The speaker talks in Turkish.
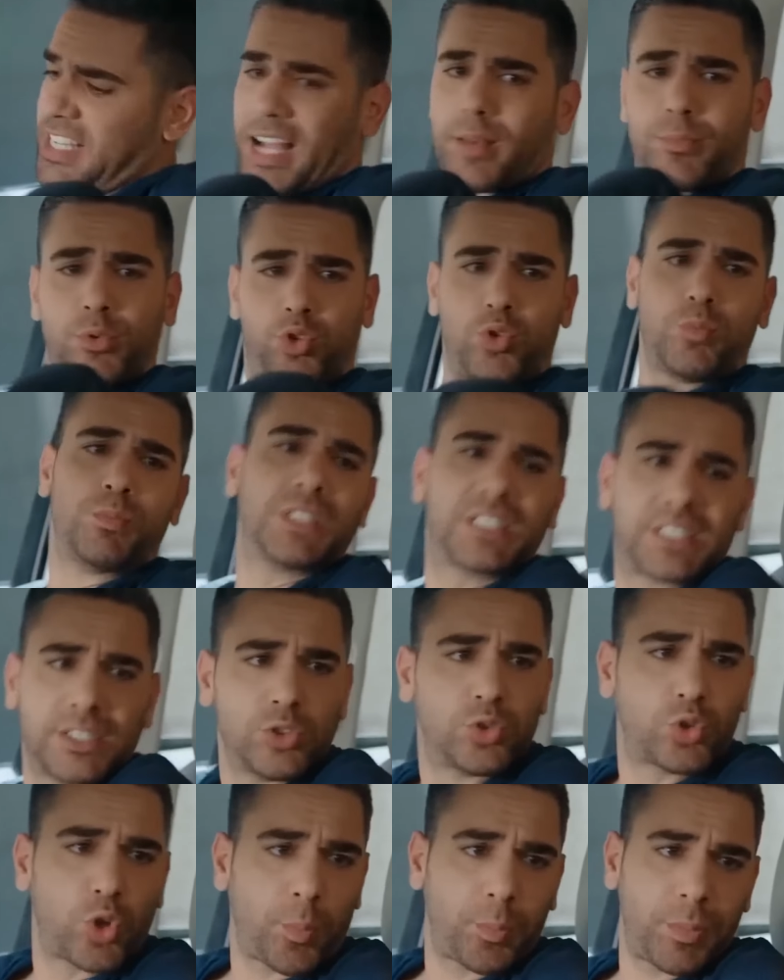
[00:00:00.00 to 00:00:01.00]
gider bütün
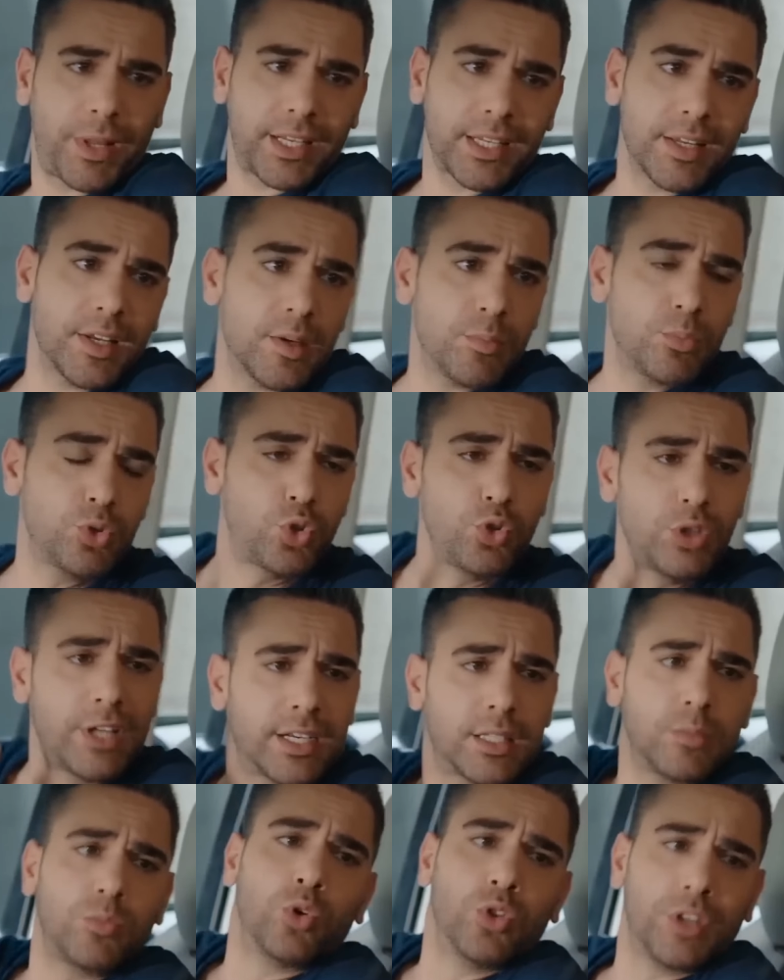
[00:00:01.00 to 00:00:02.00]
basını toplar,
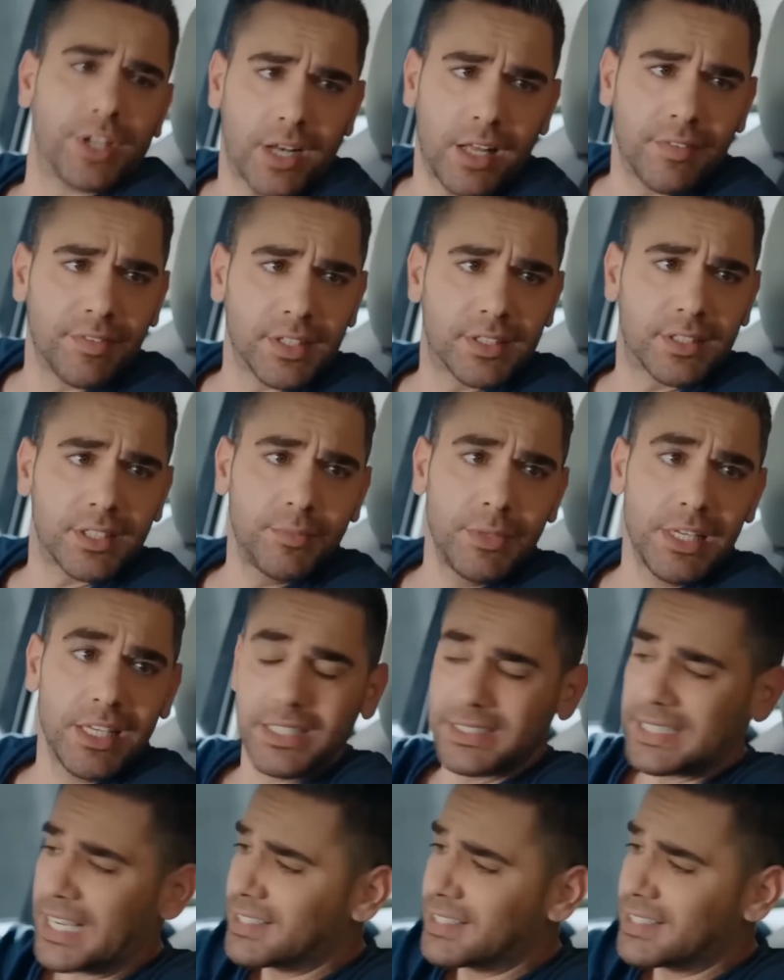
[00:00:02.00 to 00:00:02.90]
bütün derdimi onlara anlatırım.